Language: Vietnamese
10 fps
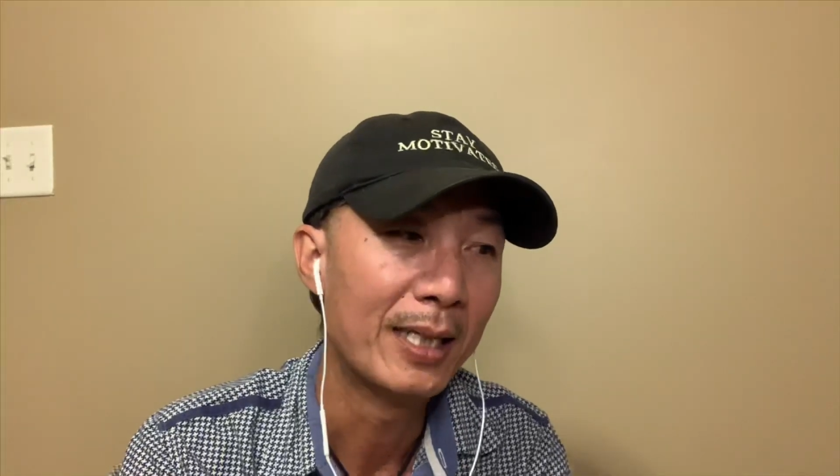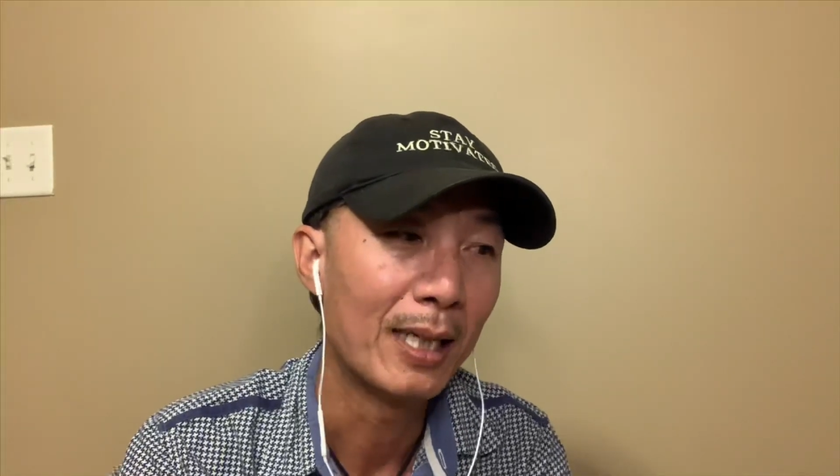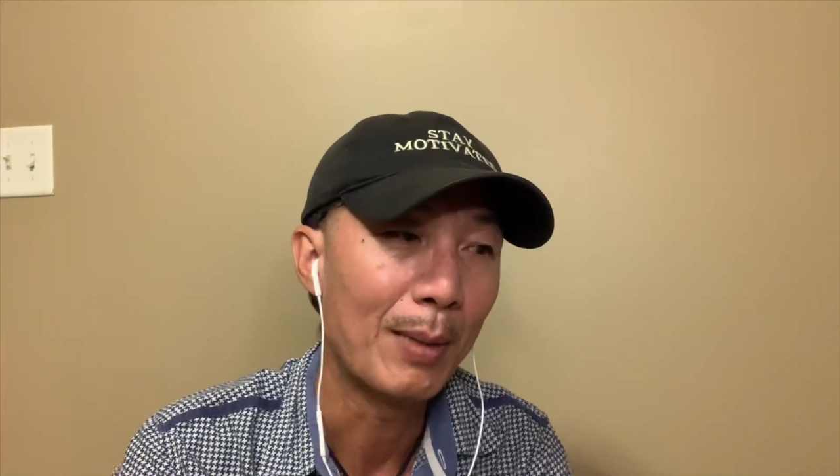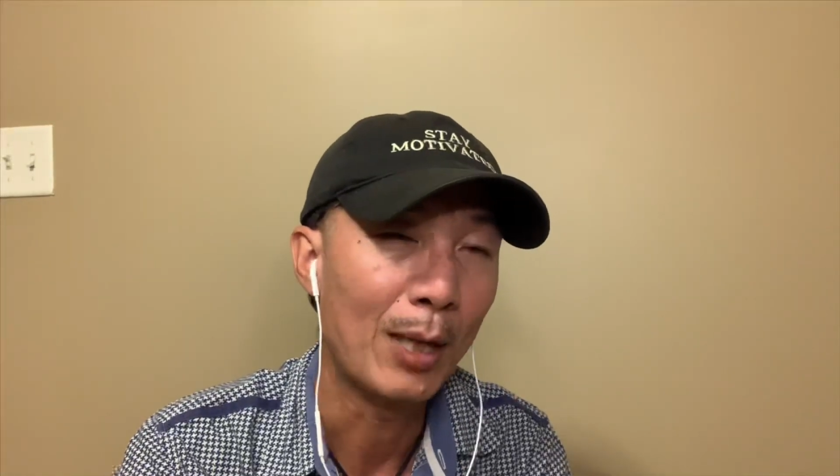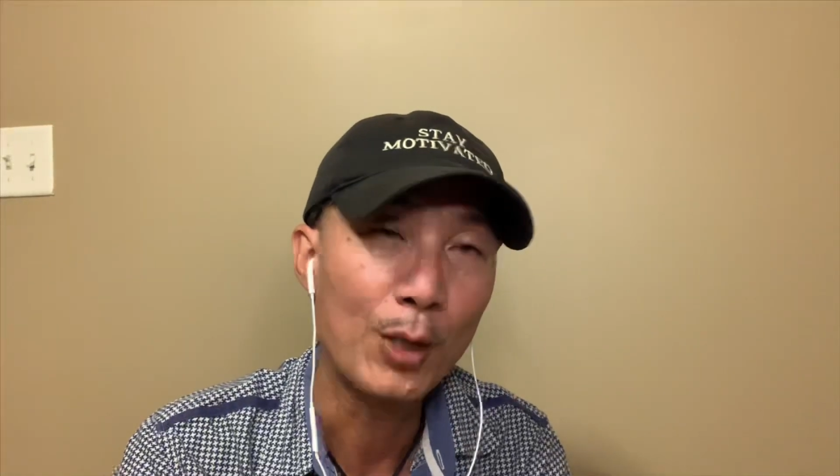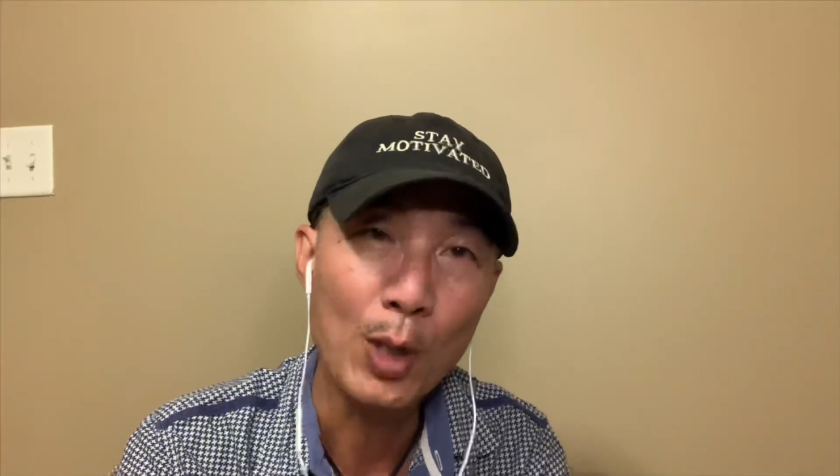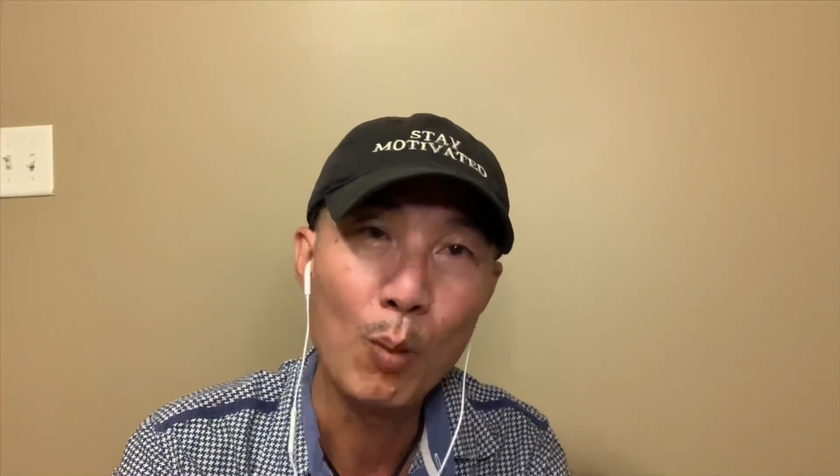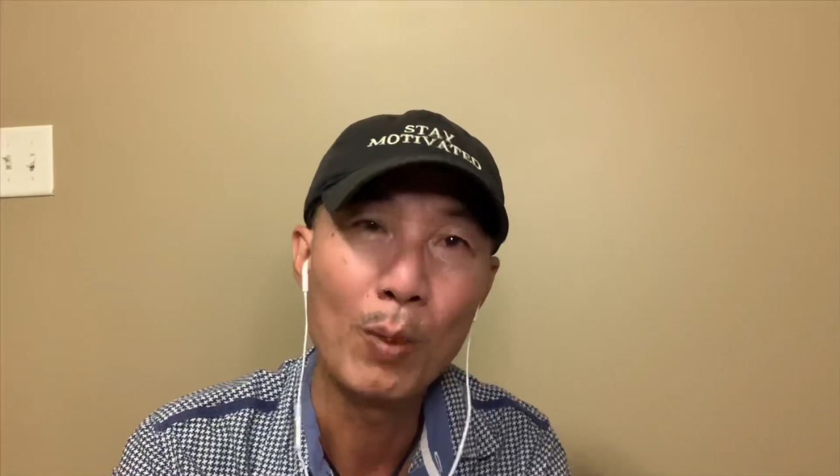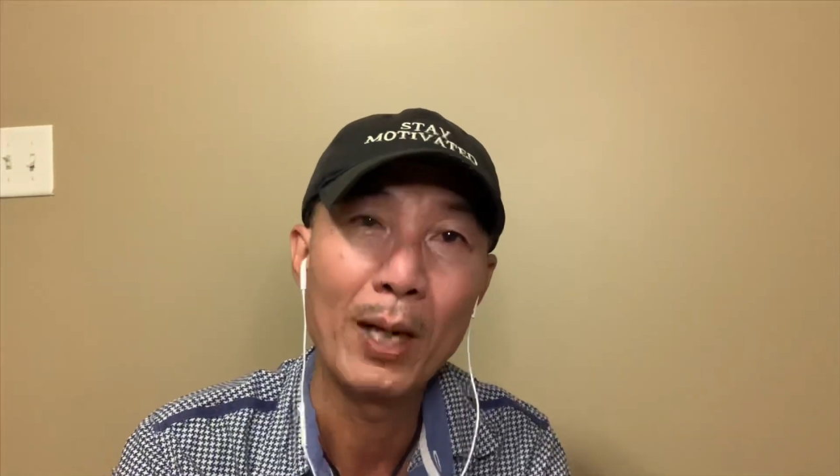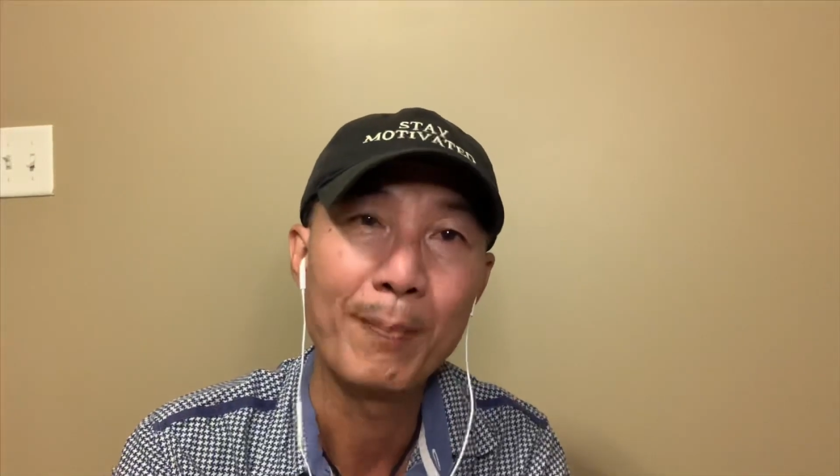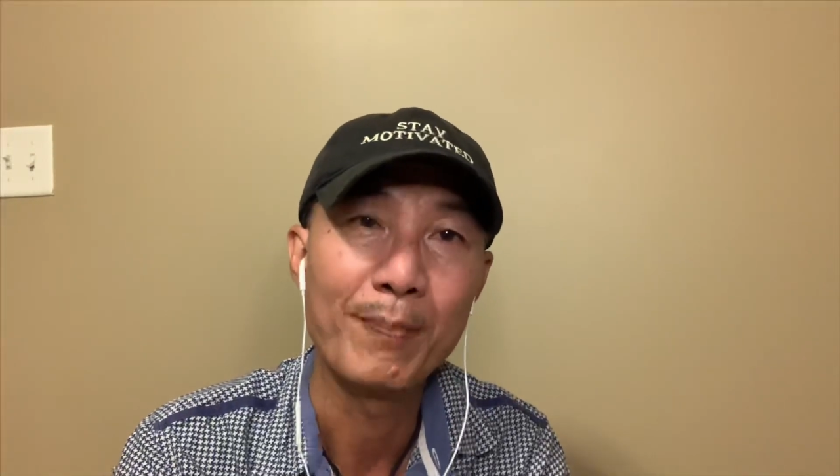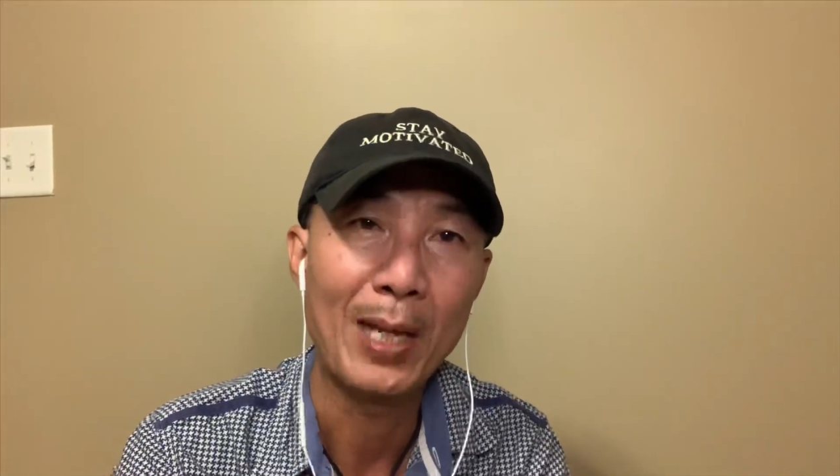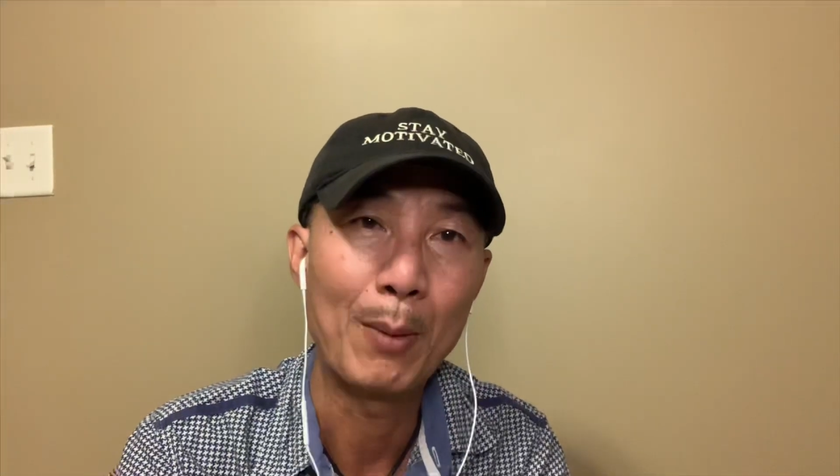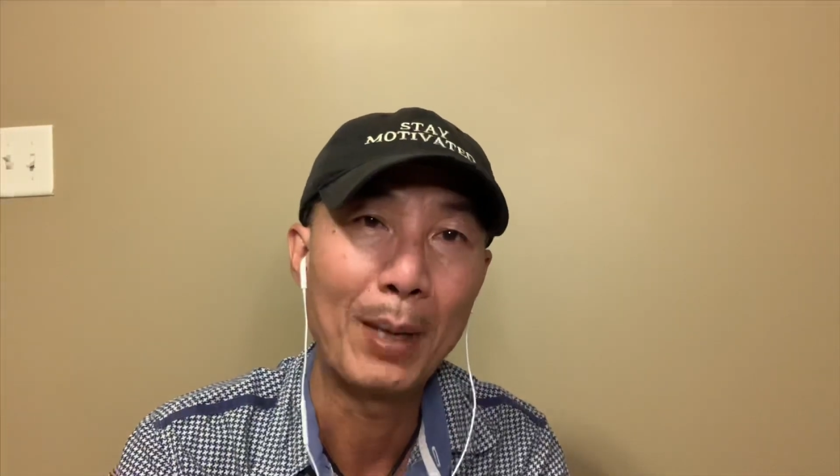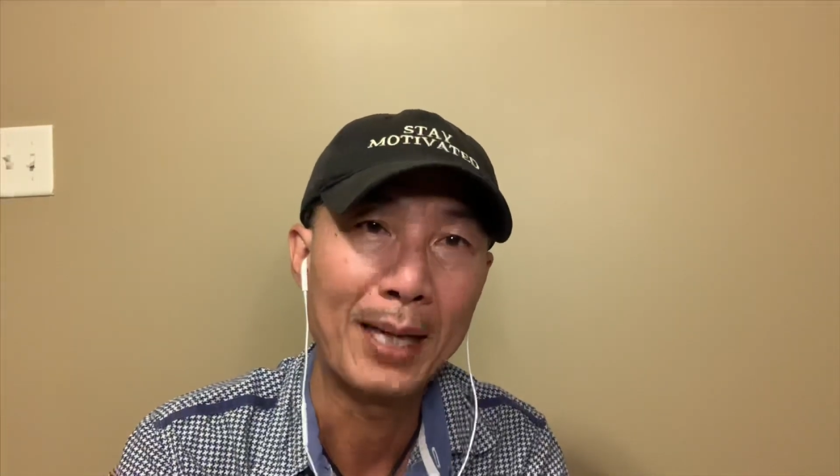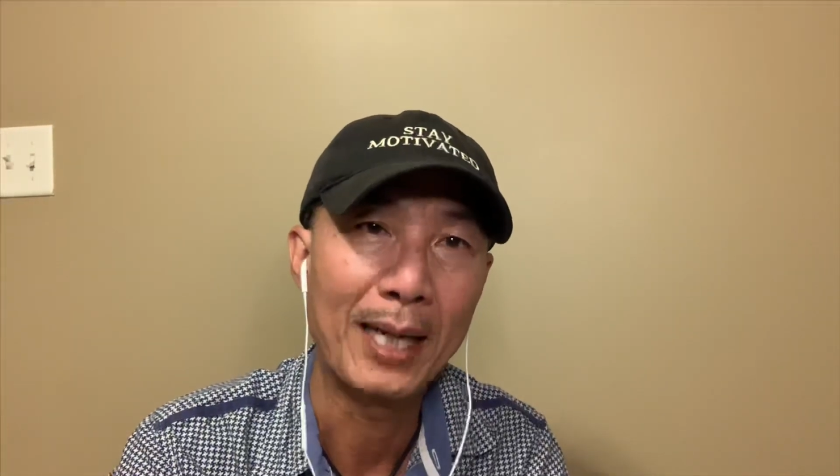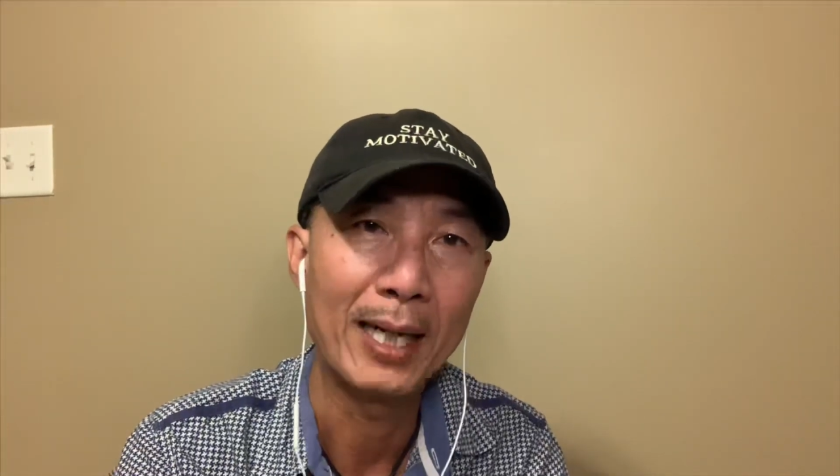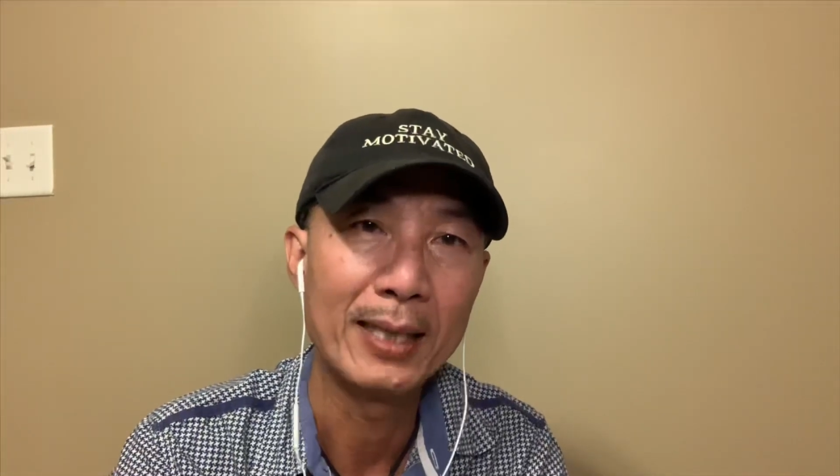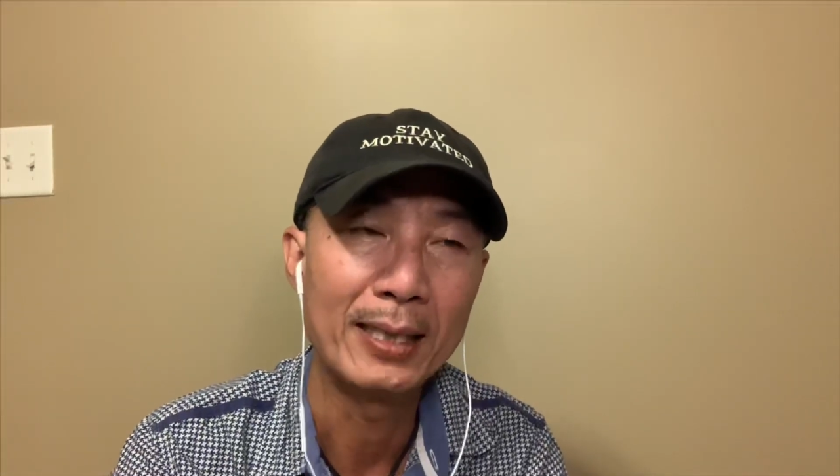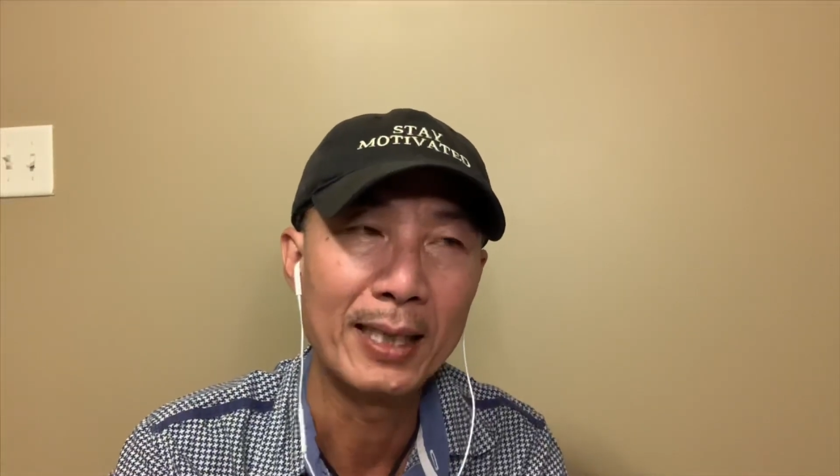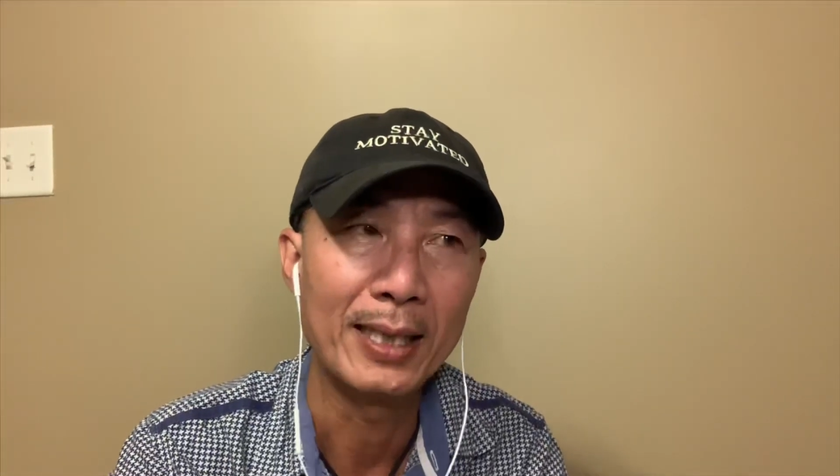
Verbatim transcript: nhưng mà nói chung á theo mình á thì